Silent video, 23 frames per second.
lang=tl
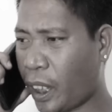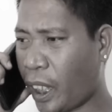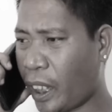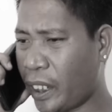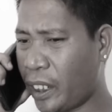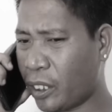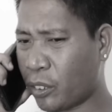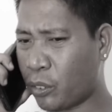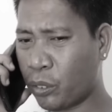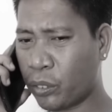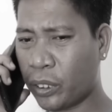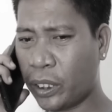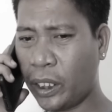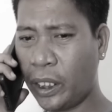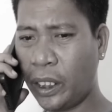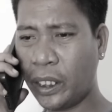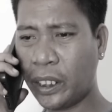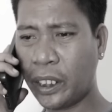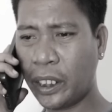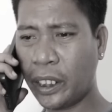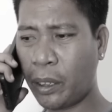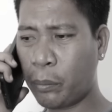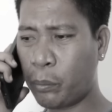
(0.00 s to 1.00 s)
Kaya kong
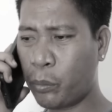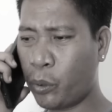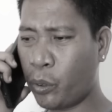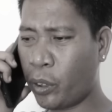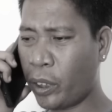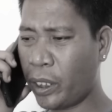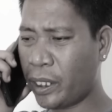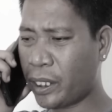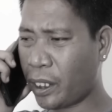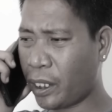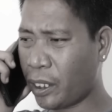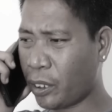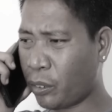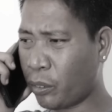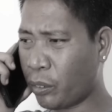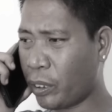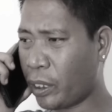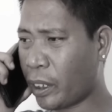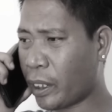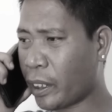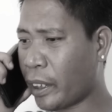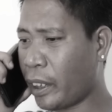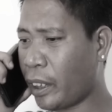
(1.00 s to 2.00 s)
tiisin ang buhay sa
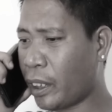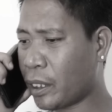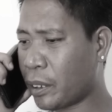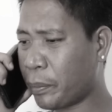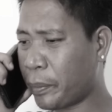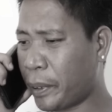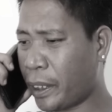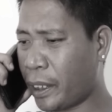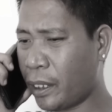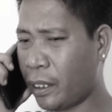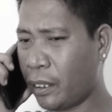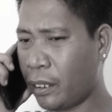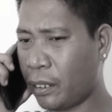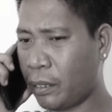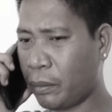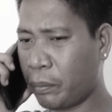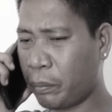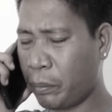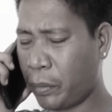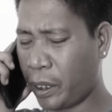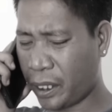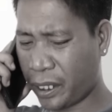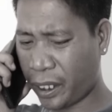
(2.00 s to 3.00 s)
likod ng reyas, mahal.
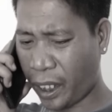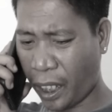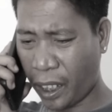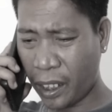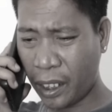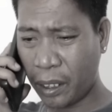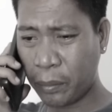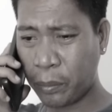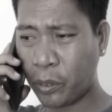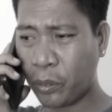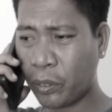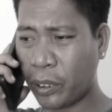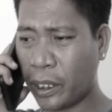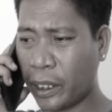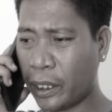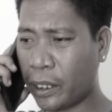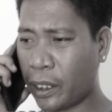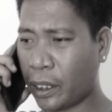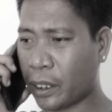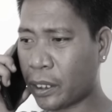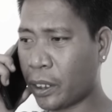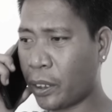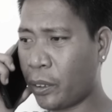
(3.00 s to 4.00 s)
Basta alam kong
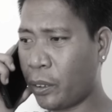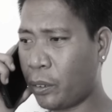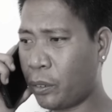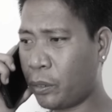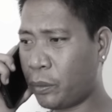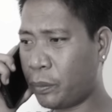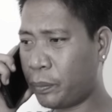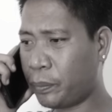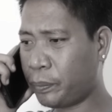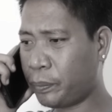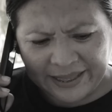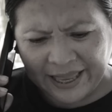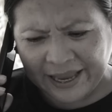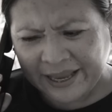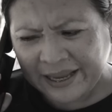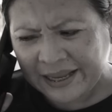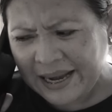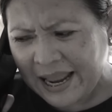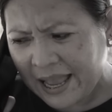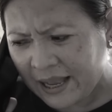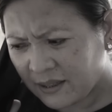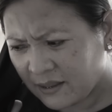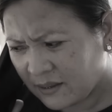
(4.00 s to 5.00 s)
ligtas kayo.
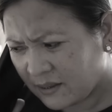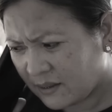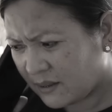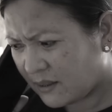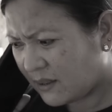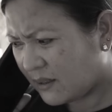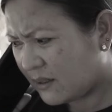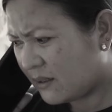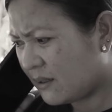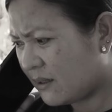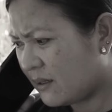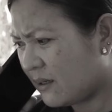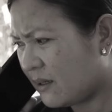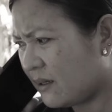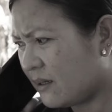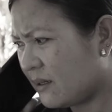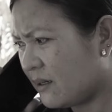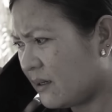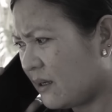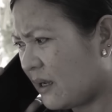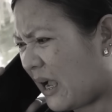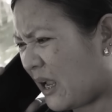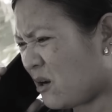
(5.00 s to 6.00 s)
Teka lang,
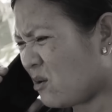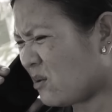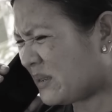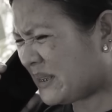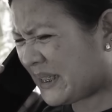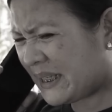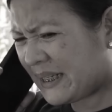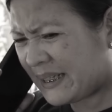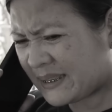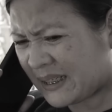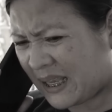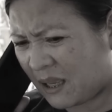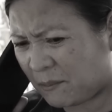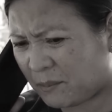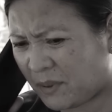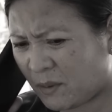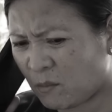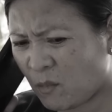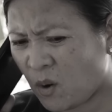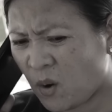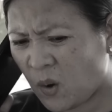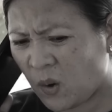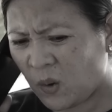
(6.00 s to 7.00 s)
anong
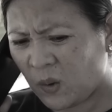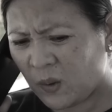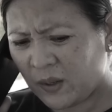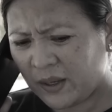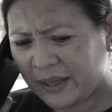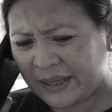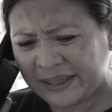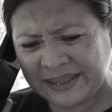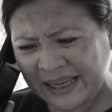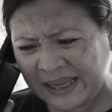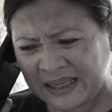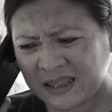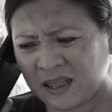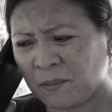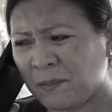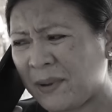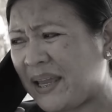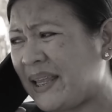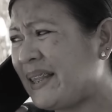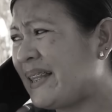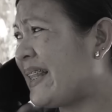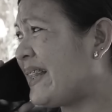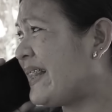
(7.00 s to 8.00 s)
sinasabi mo? Hindi kita
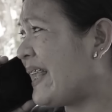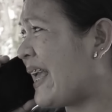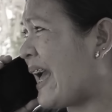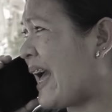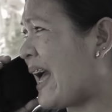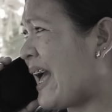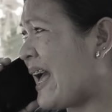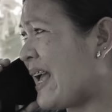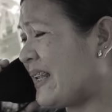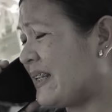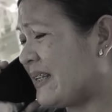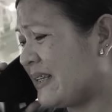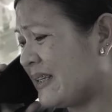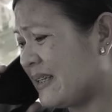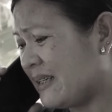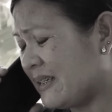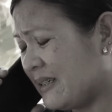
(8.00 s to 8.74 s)
maintindihan.